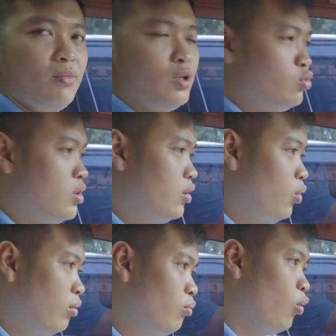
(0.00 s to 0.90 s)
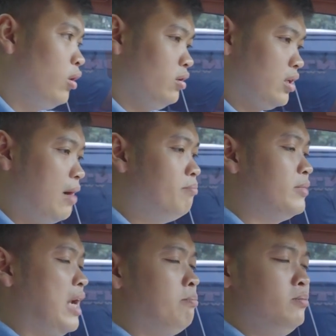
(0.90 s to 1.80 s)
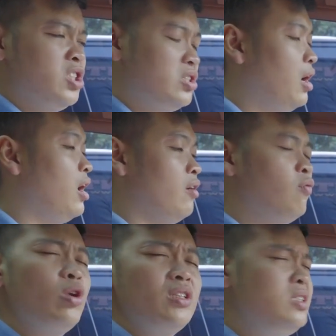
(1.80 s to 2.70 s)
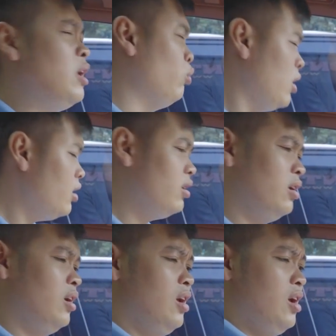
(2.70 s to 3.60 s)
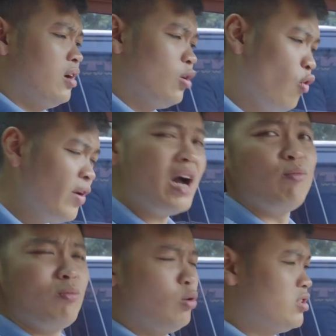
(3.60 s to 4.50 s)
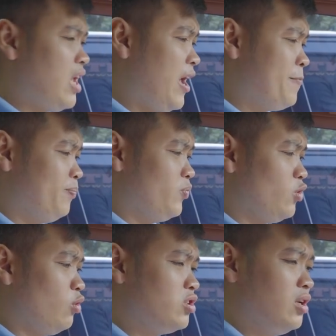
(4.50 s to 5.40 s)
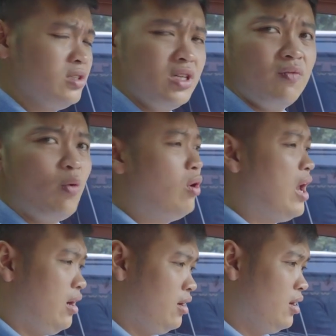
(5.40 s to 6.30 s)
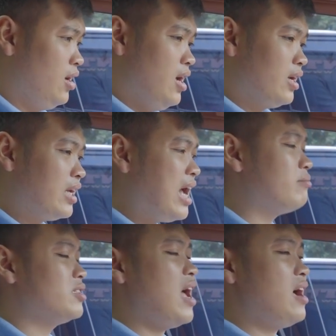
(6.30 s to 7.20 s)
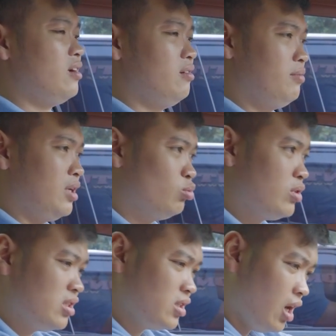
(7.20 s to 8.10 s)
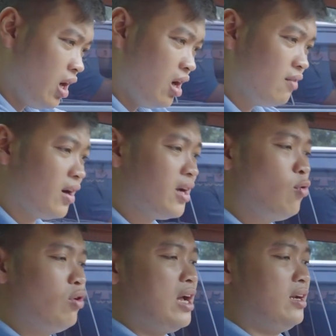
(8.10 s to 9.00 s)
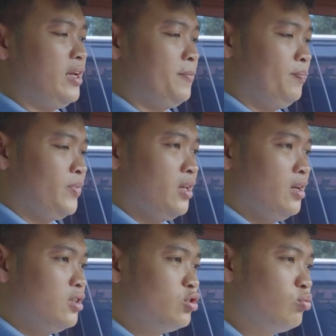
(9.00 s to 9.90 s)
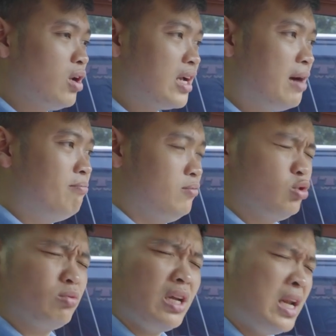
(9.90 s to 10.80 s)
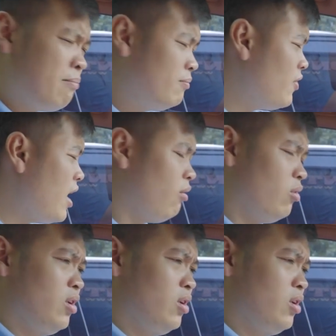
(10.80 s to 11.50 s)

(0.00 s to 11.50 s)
mà Duy luôn muốn cầm nắm sờ vuốt nhiều nhất đối với cả một mẫu xe đó chính là chiếc vô lăng cái cảm giác mà chúng ta sờ vào cái vô lăng này chúng ta cầm chúng ta nắm vào